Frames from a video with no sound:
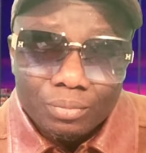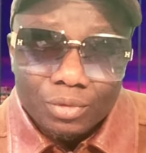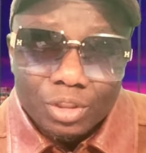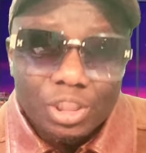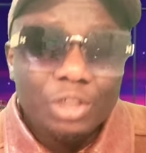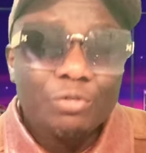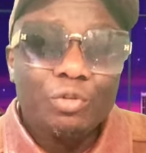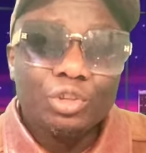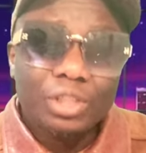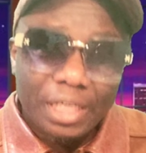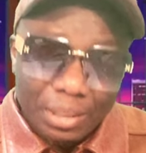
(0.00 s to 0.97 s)
sur
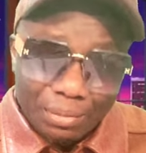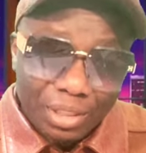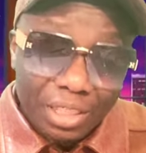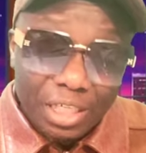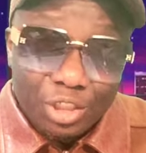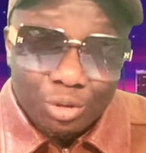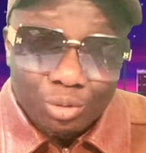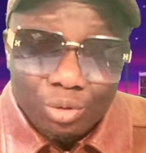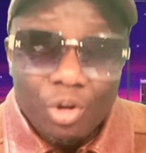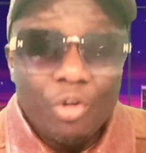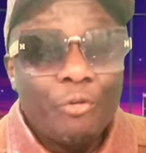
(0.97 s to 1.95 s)
votre immigration,
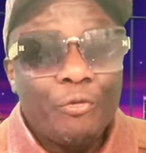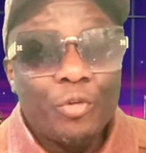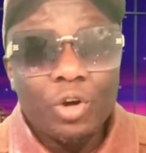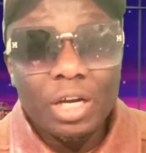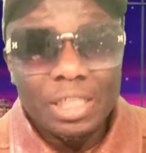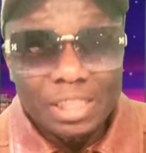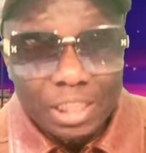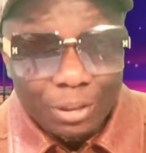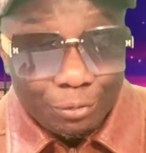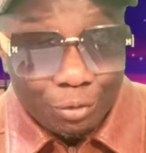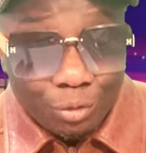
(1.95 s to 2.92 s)

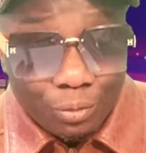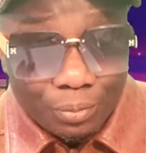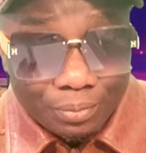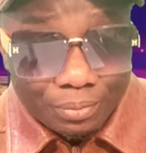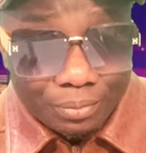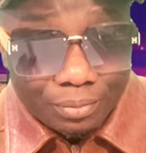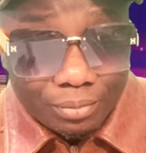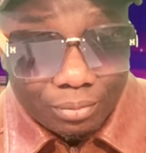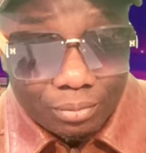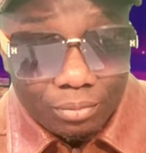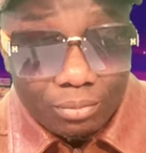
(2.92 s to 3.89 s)
focalisez-vous
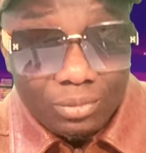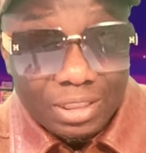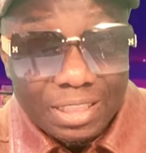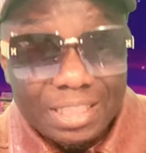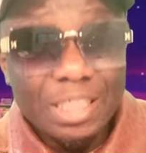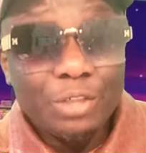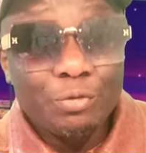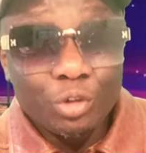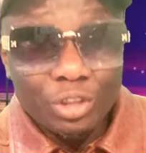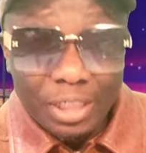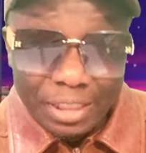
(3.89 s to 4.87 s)
sur
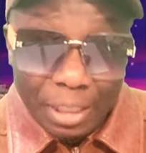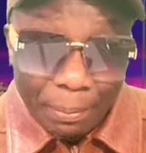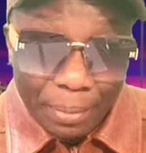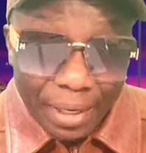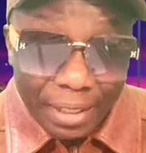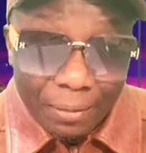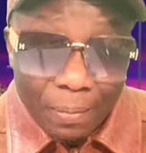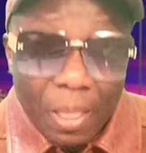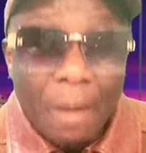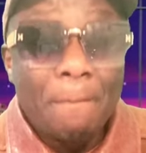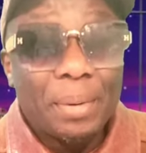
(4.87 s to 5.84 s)
votre départ,
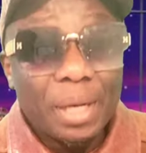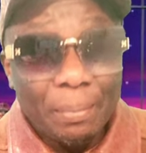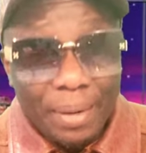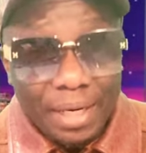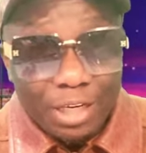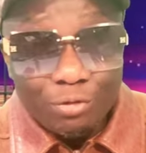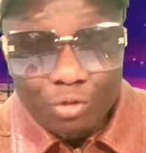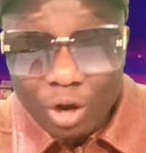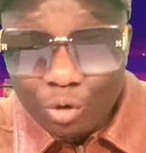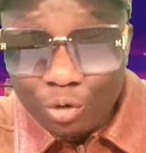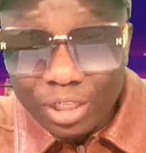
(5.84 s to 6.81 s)
préparez-vous
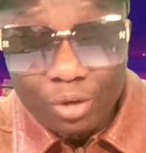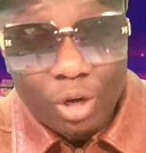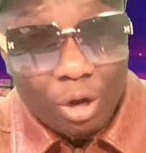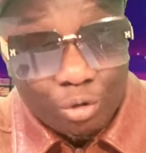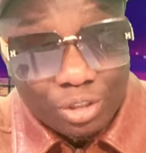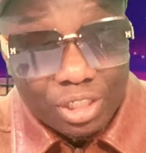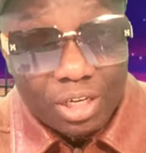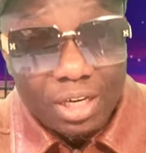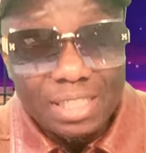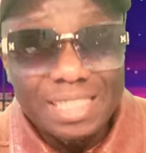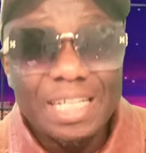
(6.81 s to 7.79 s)
à,
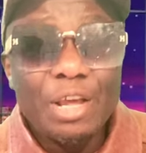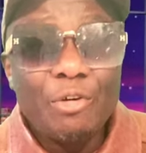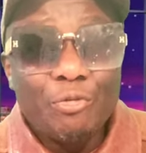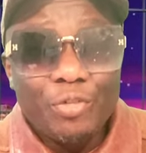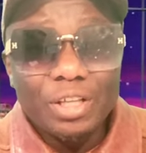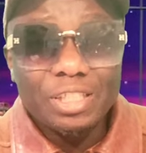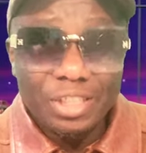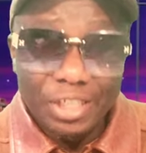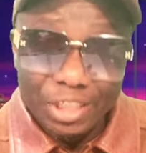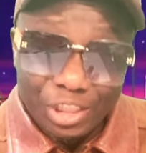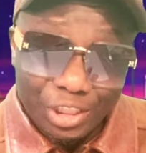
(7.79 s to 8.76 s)
conséquence, faites
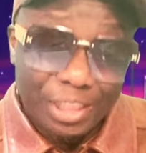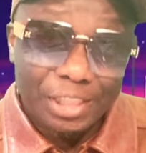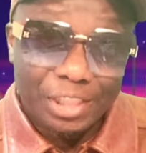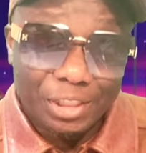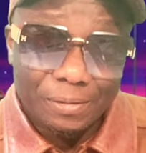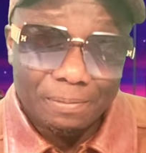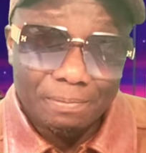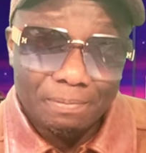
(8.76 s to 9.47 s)
des recherches.